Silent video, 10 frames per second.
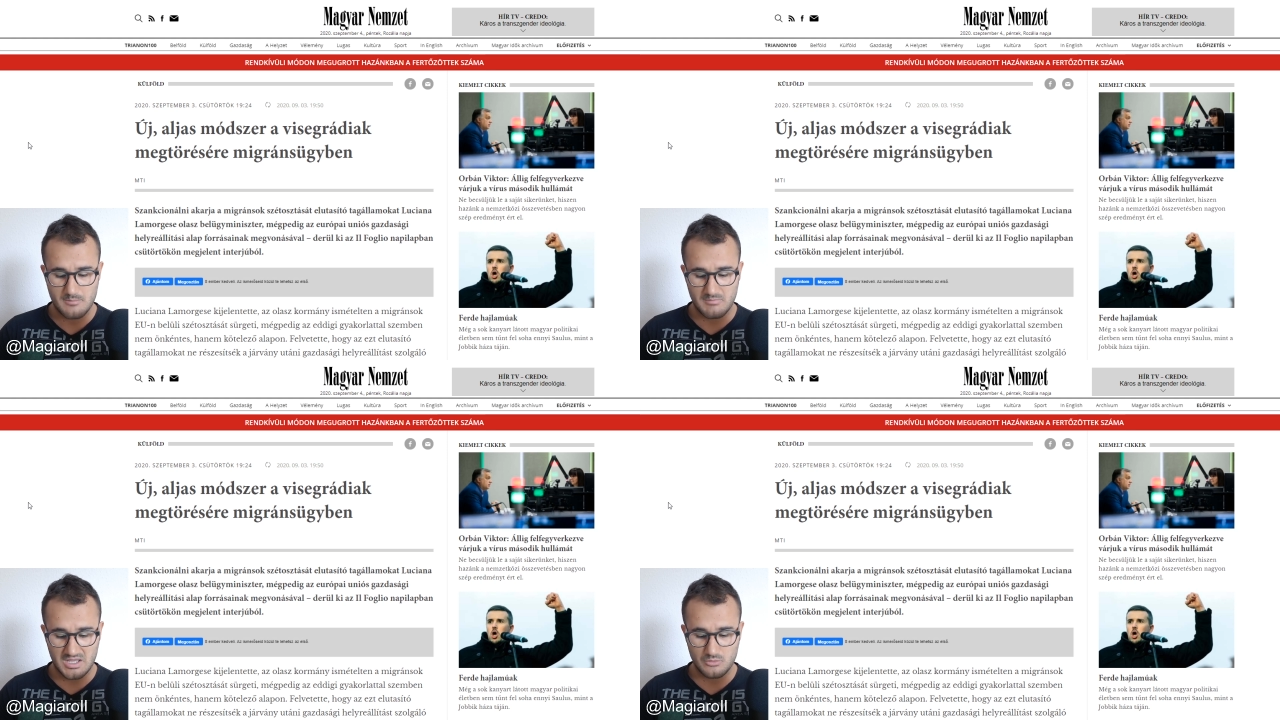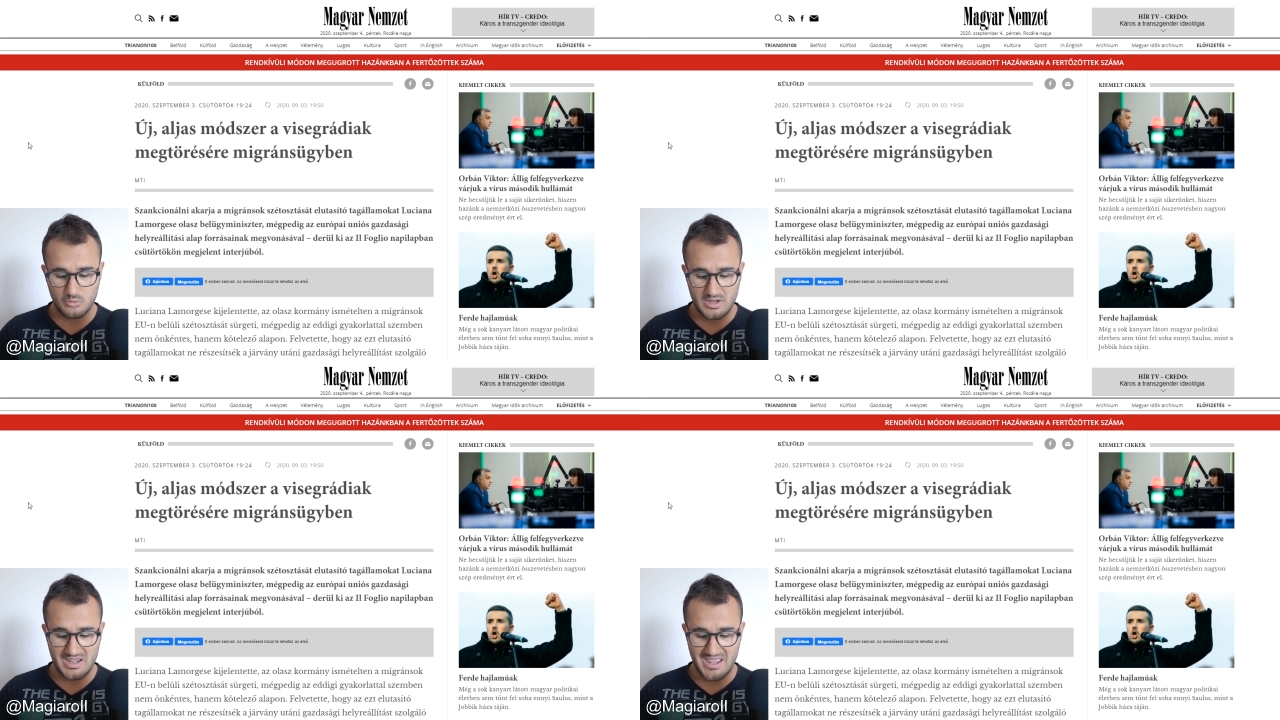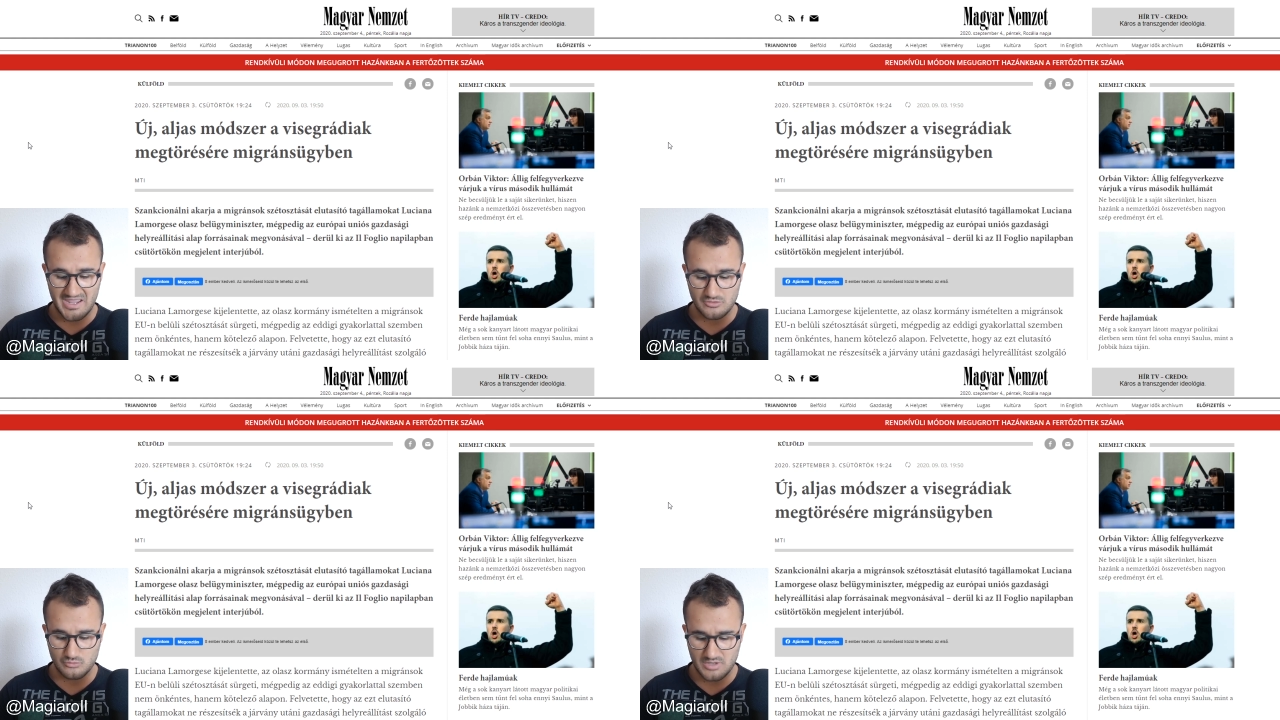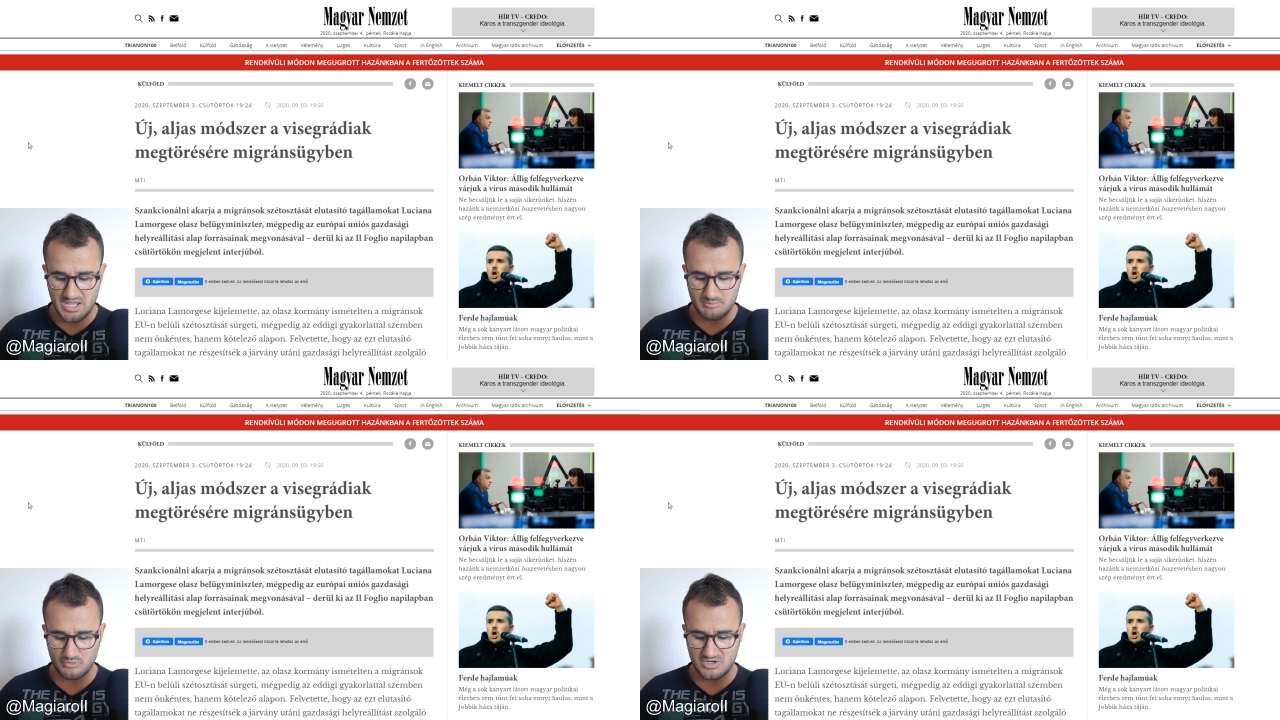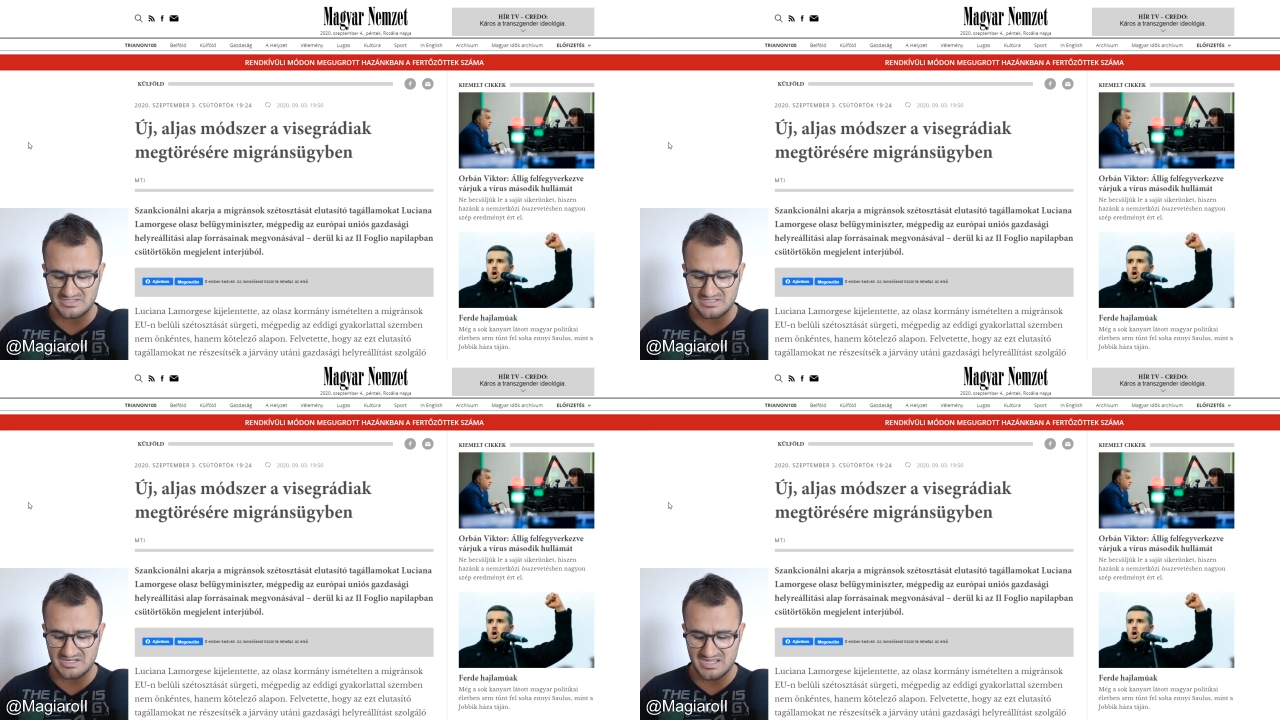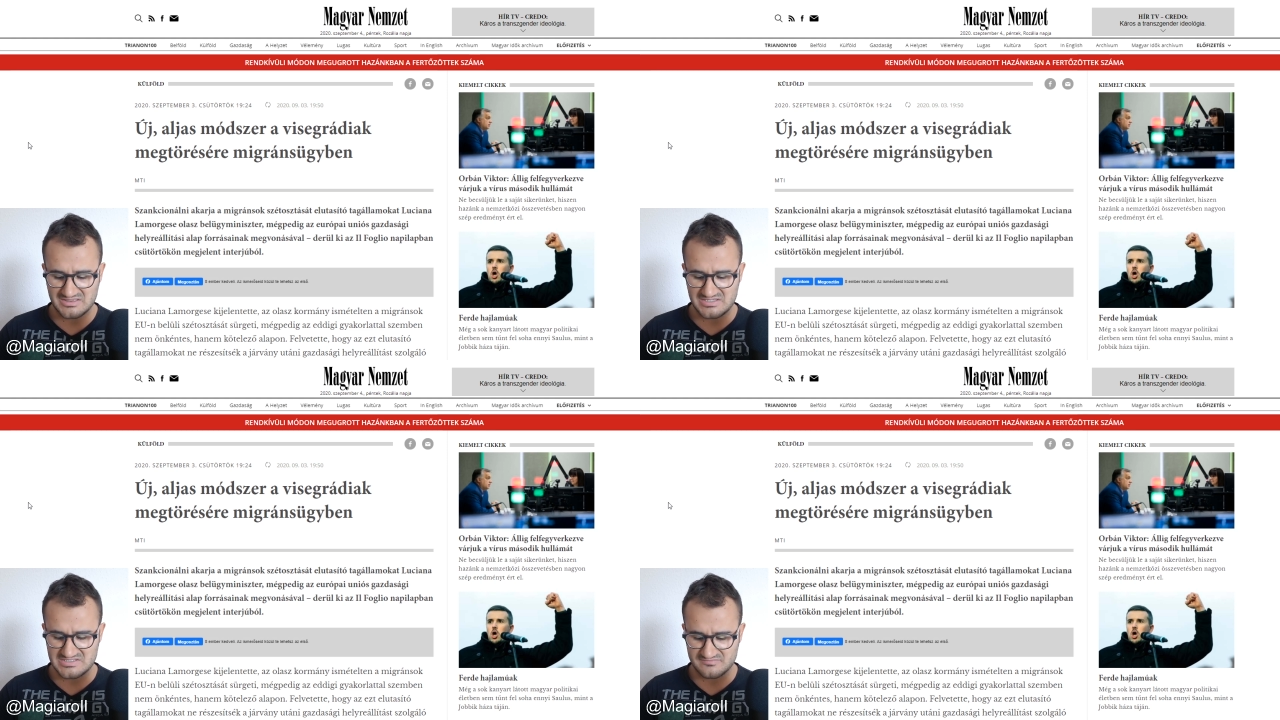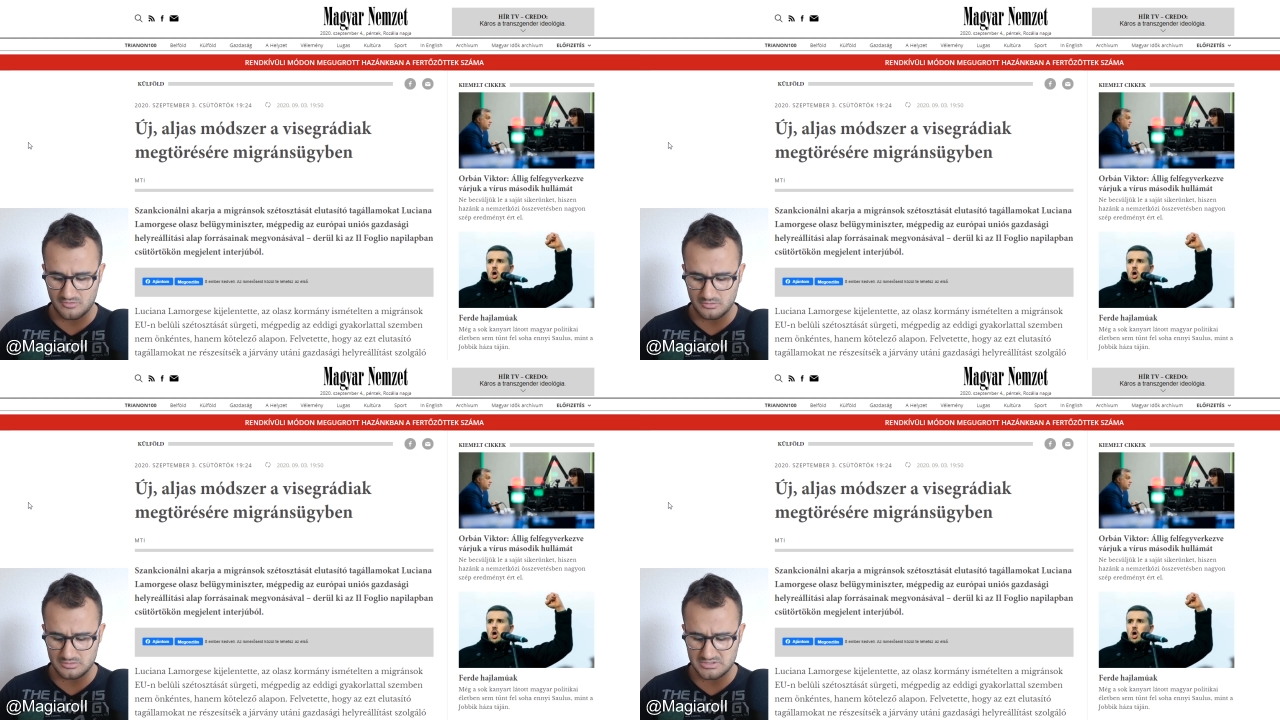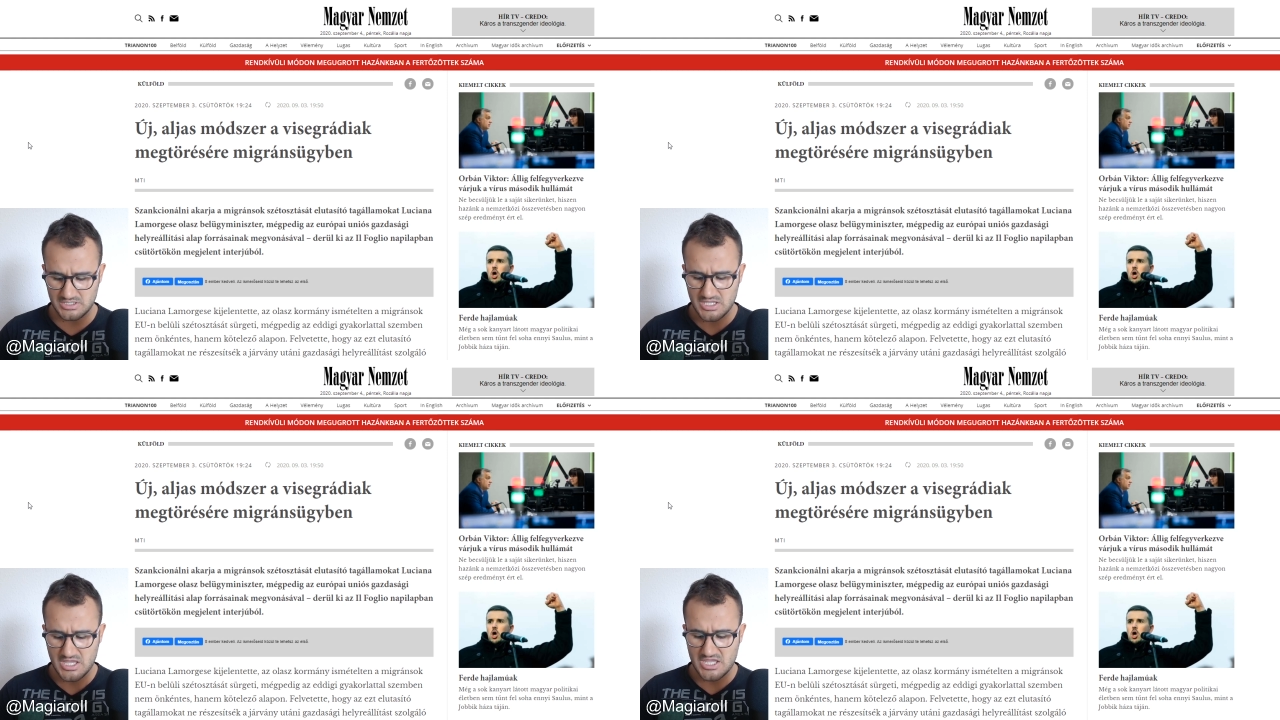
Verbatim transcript: ma l'UE è in un'epoca di grandi svolte